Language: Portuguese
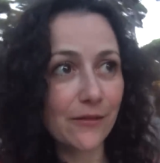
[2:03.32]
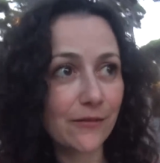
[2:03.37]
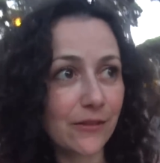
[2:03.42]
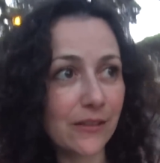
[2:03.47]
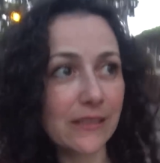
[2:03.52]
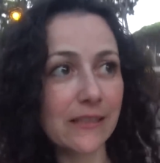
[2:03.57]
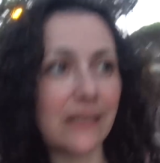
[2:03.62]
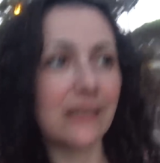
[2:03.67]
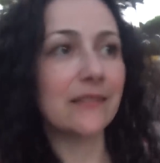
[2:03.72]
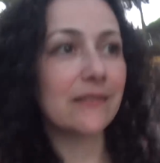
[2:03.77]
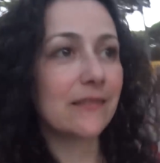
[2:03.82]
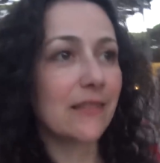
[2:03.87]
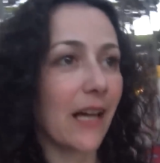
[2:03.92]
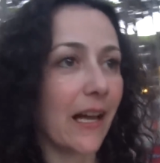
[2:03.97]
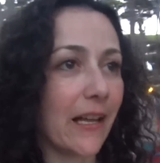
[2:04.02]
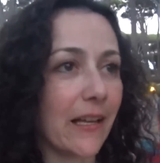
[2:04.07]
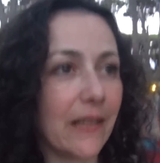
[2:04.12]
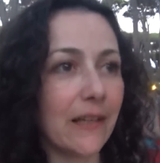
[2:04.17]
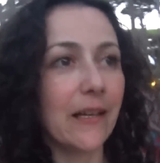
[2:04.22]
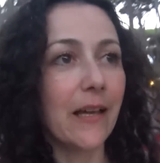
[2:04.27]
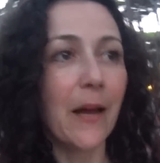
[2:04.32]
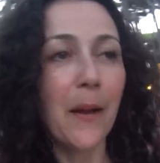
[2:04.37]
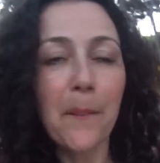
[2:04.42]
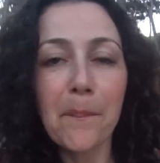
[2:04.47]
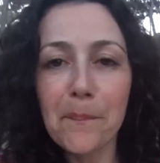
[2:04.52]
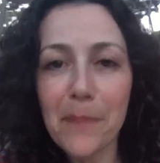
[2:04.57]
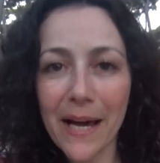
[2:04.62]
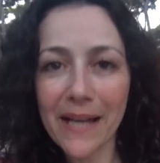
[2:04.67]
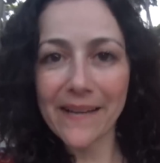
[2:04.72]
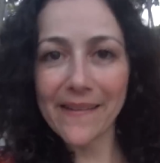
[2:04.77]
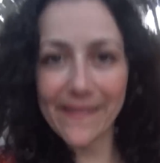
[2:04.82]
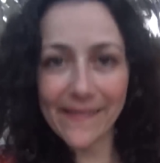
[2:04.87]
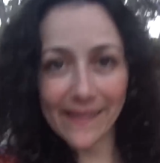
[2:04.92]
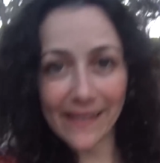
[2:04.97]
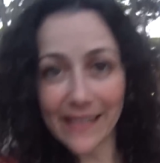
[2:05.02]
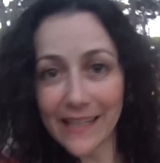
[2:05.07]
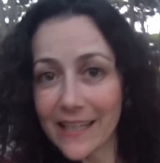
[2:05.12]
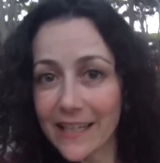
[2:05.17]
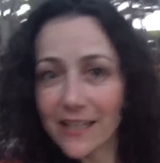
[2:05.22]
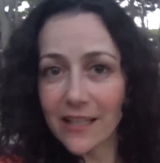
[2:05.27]
você tem
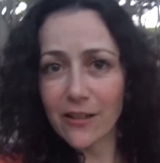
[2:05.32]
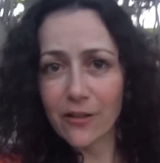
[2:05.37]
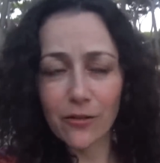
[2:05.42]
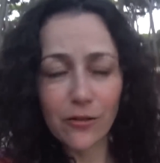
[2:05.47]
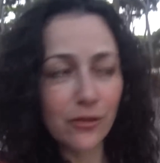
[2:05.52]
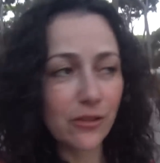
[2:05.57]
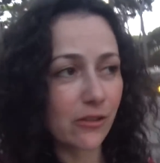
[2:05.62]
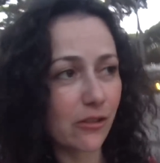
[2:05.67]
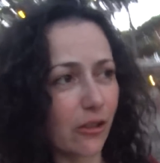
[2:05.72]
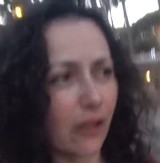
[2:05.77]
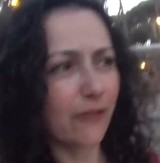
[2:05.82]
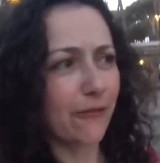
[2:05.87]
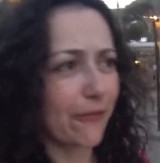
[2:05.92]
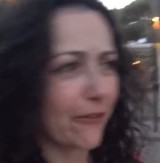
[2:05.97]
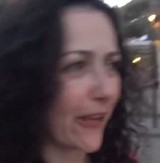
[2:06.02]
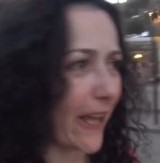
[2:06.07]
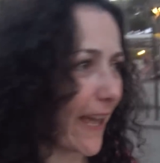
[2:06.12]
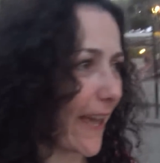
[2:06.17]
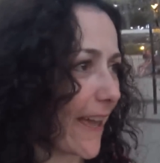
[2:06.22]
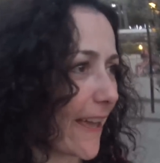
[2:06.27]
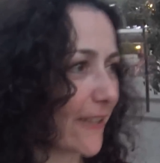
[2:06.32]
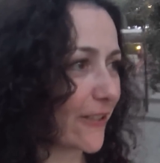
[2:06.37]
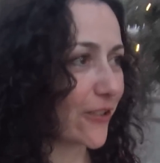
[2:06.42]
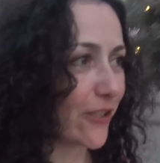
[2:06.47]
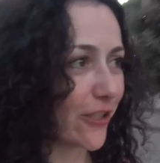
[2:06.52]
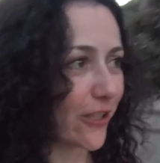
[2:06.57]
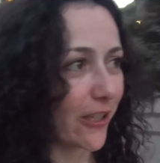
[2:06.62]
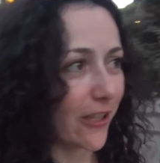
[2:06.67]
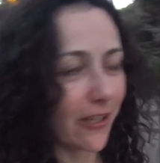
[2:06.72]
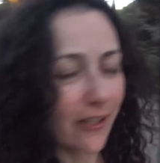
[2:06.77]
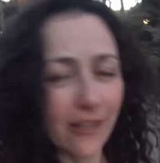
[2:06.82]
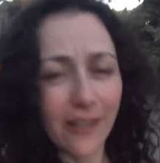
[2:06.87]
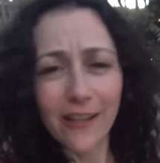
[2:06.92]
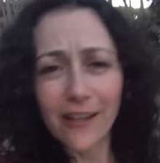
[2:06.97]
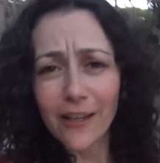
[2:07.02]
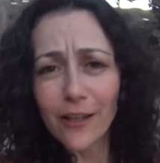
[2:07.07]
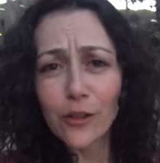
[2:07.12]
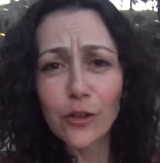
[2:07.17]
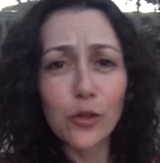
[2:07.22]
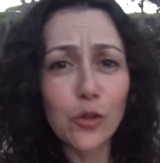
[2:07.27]
barzinhos, sorvete,
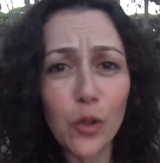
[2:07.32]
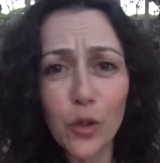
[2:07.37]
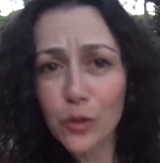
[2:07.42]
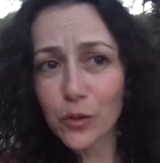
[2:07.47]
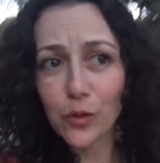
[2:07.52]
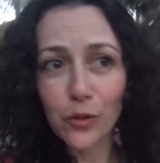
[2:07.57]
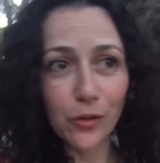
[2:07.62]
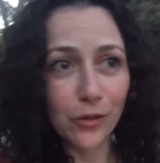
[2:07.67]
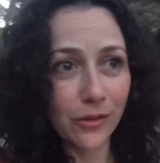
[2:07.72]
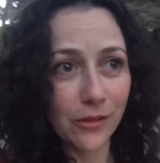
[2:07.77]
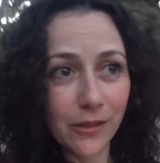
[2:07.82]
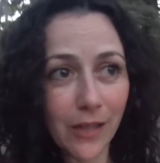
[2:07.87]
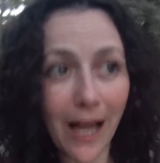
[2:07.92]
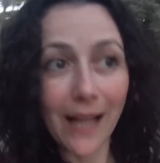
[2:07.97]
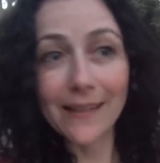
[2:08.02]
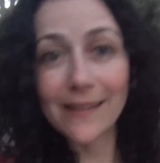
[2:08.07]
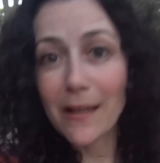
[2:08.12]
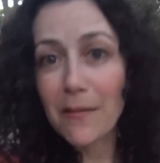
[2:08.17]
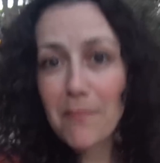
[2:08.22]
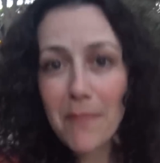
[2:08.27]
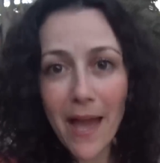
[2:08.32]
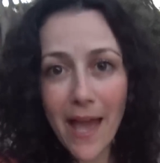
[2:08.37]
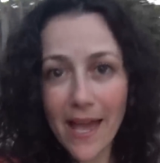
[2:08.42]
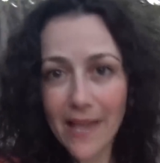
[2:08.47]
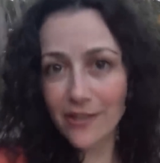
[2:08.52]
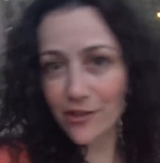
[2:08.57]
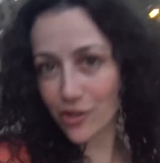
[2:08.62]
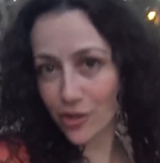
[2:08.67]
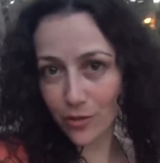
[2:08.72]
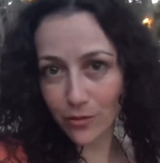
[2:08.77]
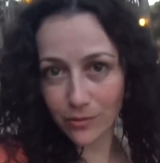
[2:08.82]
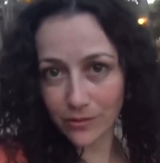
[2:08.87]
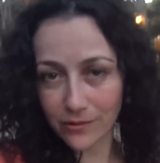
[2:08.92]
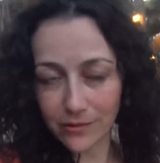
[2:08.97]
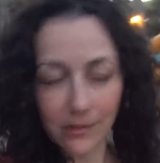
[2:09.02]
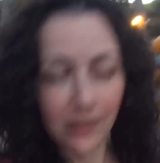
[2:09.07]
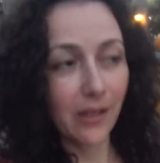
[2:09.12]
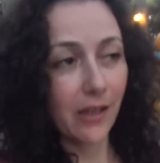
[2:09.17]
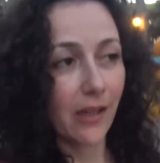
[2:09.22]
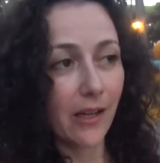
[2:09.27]
tudo, até médico.
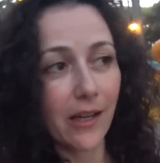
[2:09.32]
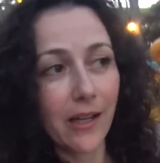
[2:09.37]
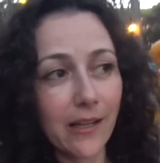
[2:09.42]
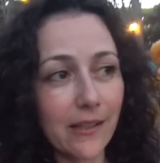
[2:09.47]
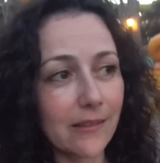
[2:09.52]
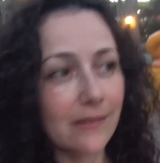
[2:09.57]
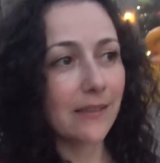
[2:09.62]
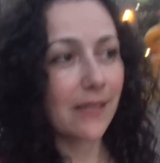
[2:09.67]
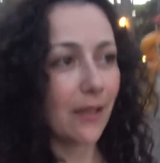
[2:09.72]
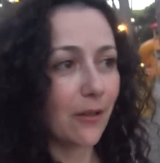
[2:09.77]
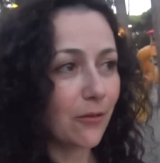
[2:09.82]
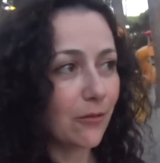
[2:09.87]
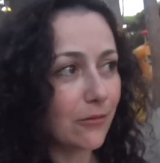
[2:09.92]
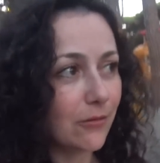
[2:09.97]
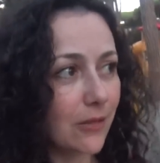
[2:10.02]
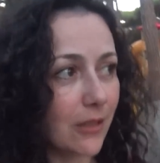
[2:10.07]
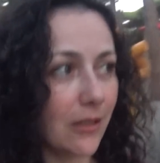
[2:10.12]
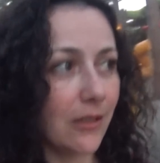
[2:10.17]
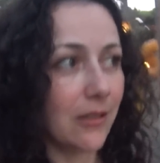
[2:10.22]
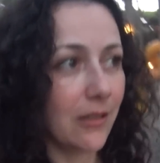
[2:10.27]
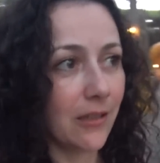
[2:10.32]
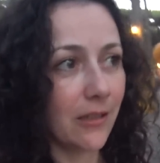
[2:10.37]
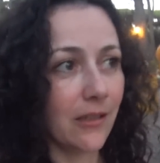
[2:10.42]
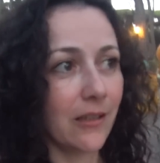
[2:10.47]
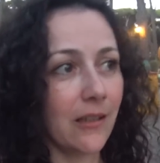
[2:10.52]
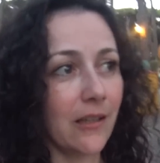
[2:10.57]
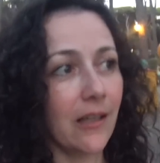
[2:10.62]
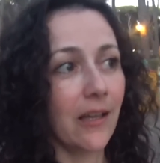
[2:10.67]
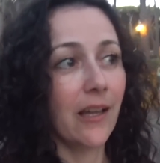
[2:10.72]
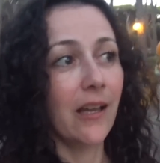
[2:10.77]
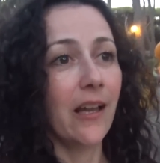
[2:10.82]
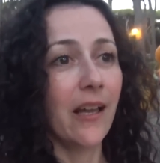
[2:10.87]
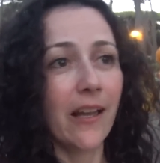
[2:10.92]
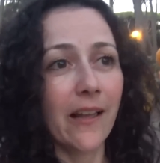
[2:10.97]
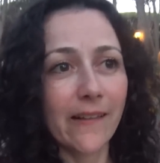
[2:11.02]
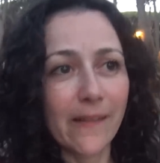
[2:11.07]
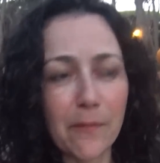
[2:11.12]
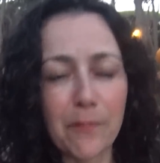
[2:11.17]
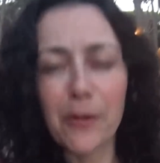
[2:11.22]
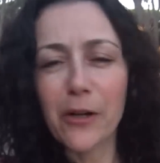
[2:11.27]
Então
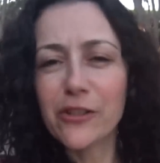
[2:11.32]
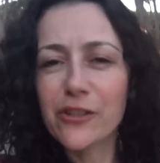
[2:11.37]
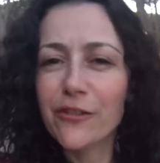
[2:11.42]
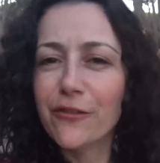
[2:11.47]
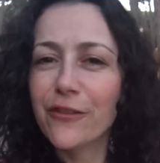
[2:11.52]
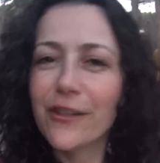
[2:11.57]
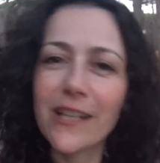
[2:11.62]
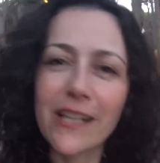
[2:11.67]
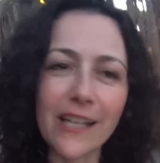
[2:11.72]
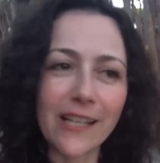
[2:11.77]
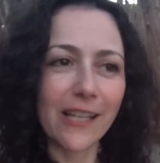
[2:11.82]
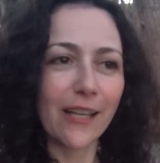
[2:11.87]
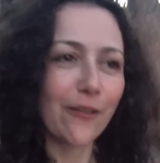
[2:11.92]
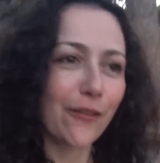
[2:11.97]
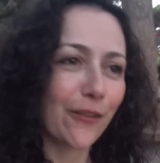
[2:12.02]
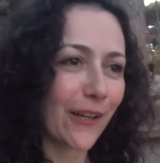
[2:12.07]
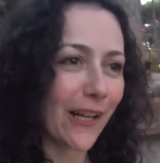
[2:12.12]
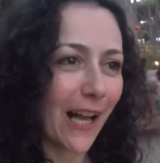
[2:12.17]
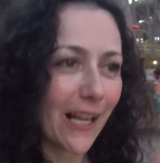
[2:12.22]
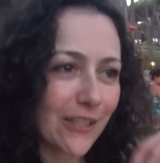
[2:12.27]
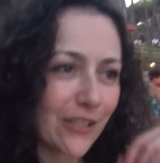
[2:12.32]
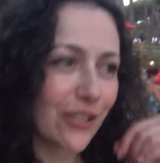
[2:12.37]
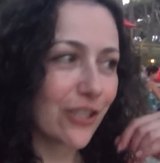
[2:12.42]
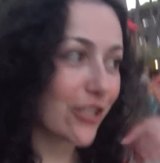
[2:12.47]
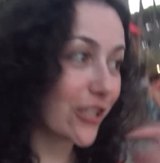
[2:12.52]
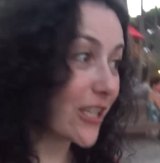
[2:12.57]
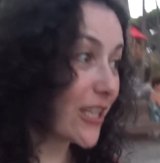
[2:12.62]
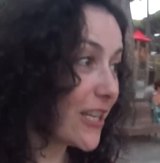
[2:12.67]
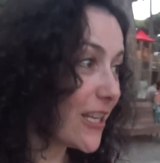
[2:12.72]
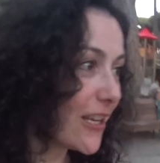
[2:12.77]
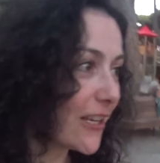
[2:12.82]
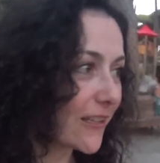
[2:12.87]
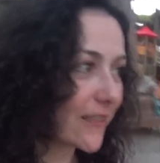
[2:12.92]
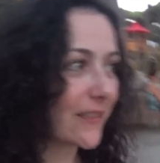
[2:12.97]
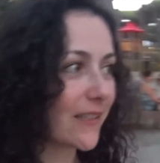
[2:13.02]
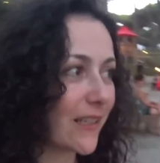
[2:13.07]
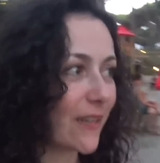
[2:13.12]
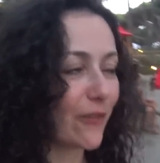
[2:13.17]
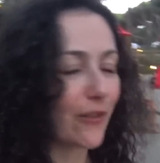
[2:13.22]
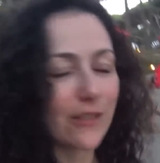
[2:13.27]
você pode vir aqui ficar dias
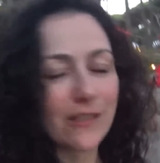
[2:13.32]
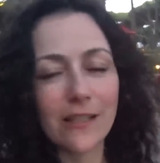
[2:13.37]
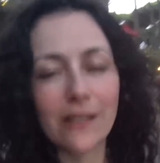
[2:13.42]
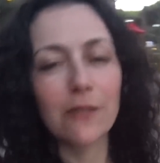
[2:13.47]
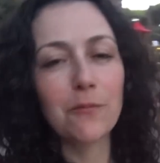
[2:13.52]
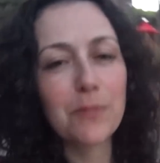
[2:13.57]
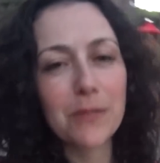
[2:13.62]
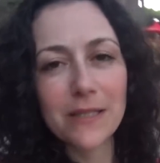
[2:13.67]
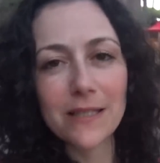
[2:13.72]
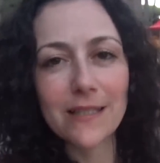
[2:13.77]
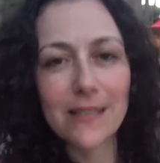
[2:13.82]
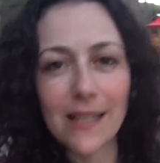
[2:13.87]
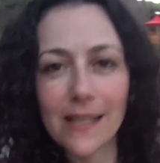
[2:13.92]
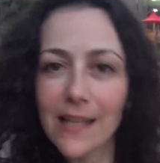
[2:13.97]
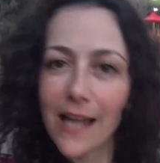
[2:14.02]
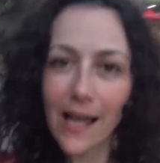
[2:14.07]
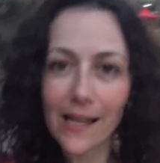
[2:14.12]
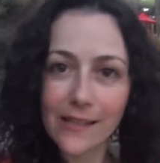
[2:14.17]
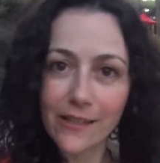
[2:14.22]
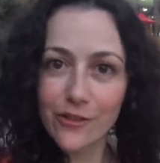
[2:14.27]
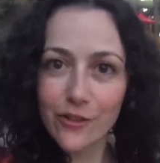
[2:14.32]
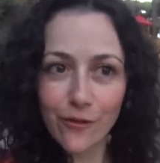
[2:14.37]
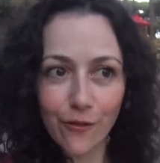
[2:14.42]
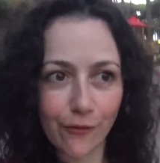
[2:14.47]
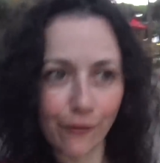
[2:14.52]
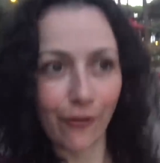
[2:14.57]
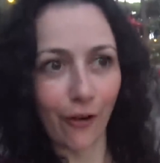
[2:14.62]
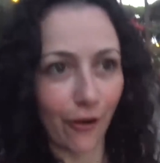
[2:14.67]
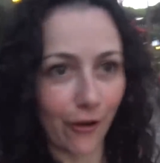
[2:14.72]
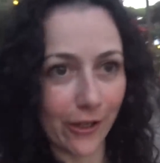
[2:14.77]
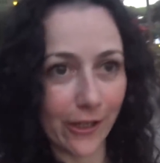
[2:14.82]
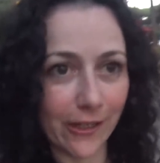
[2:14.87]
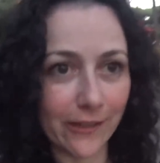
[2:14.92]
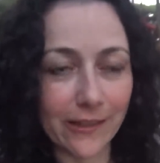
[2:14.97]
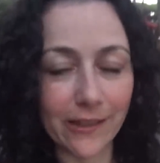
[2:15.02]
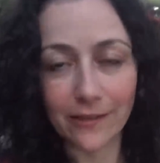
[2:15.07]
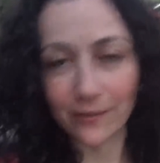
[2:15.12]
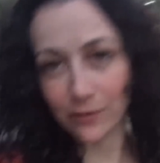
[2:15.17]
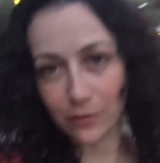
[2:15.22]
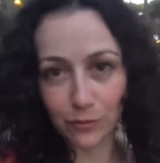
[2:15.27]
que você não precisa nada de fora,
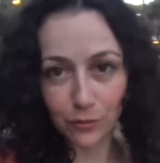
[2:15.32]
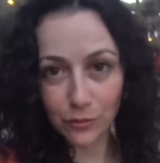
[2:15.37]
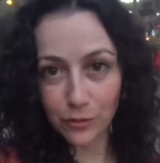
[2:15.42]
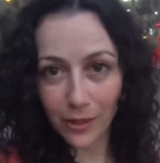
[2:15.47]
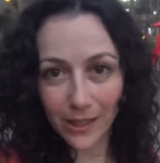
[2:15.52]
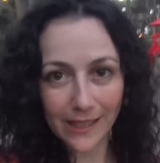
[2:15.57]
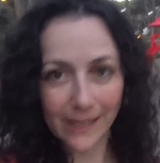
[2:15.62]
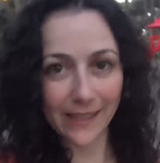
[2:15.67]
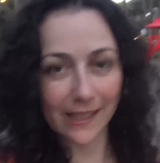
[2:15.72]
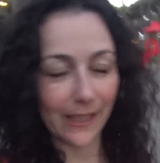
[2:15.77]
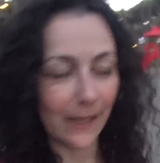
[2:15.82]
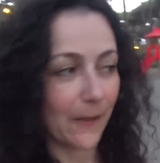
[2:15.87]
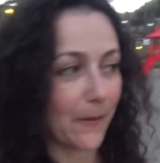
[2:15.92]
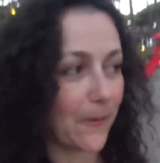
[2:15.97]
tem tudo aqui.